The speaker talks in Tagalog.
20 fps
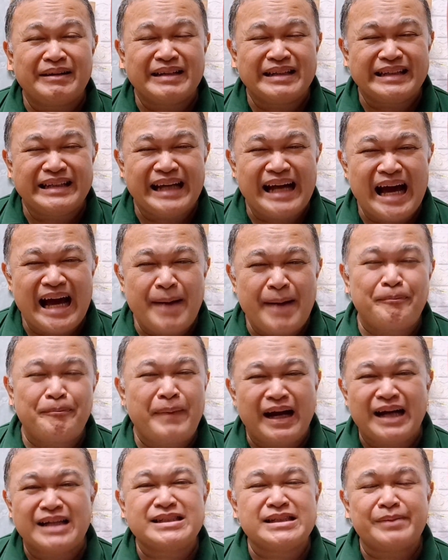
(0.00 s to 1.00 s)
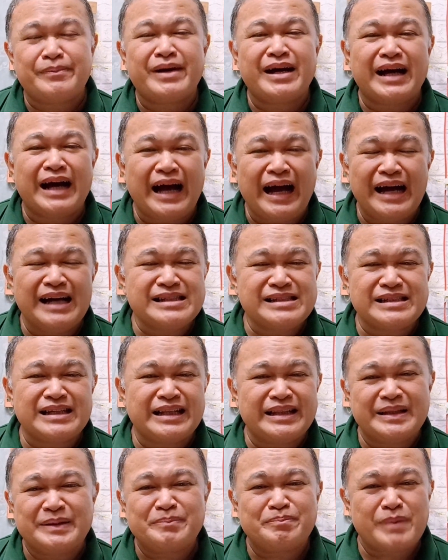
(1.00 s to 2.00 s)
napakasamang
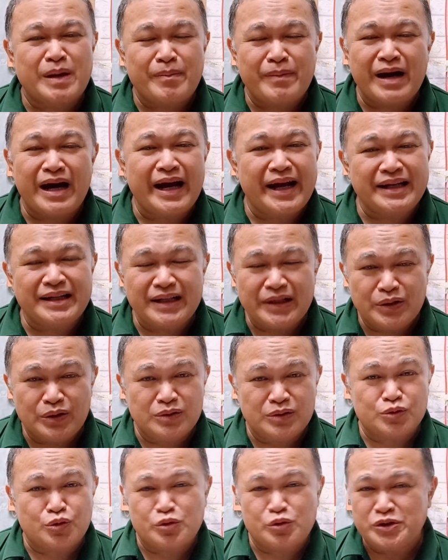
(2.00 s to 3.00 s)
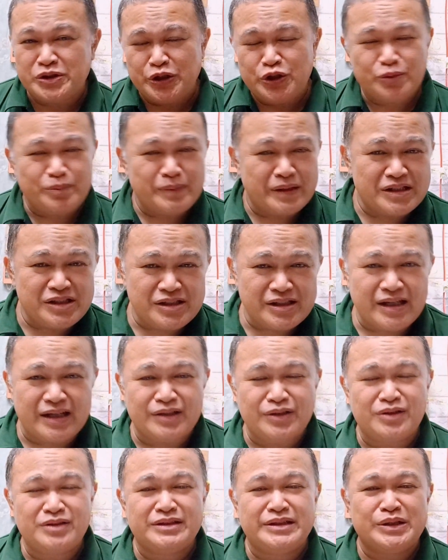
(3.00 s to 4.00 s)
asal ng babae na yon kung sino man siya
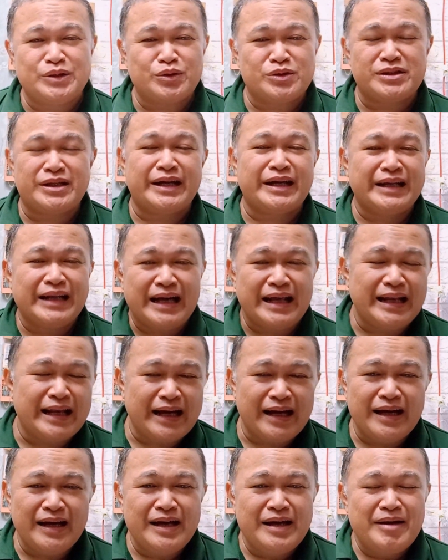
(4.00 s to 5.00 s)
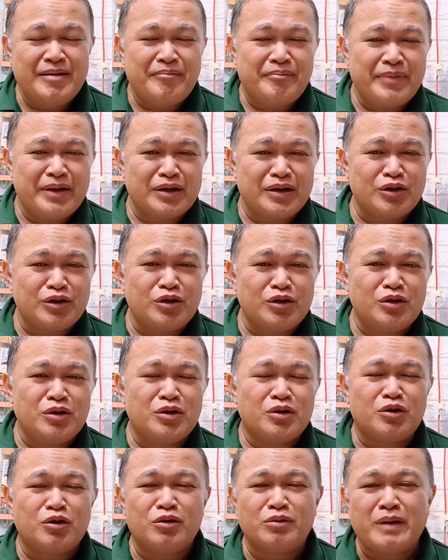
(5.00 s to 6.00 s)
no hindi ko siya kilala pero
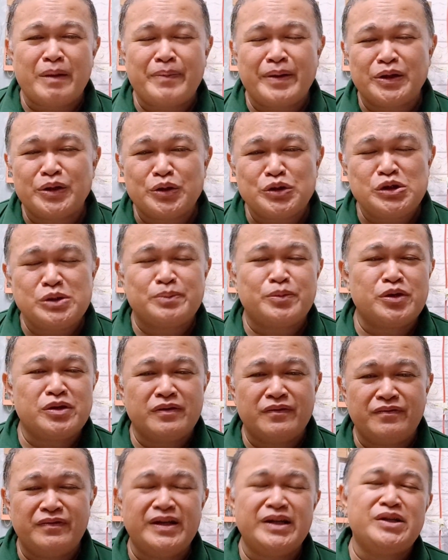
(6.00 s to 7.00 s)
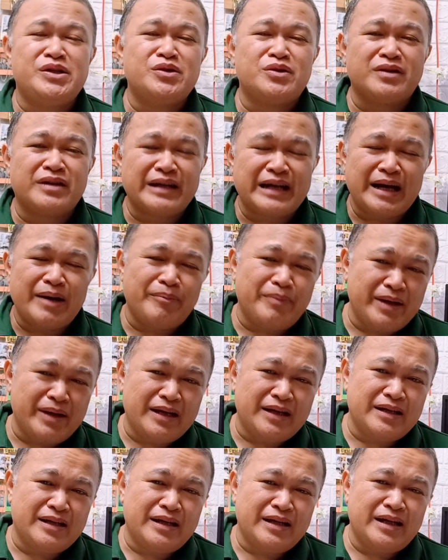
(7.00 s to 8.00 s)
kung mapanood nyo po yung video grabe
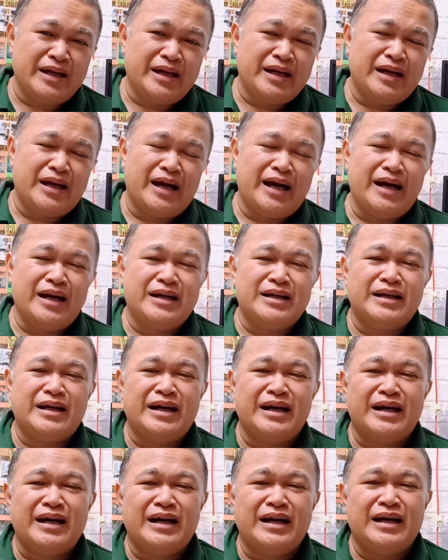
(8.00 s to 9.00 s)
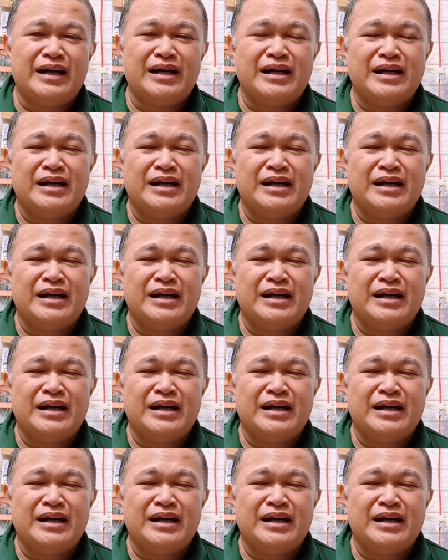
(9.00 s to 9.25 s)
ang uh,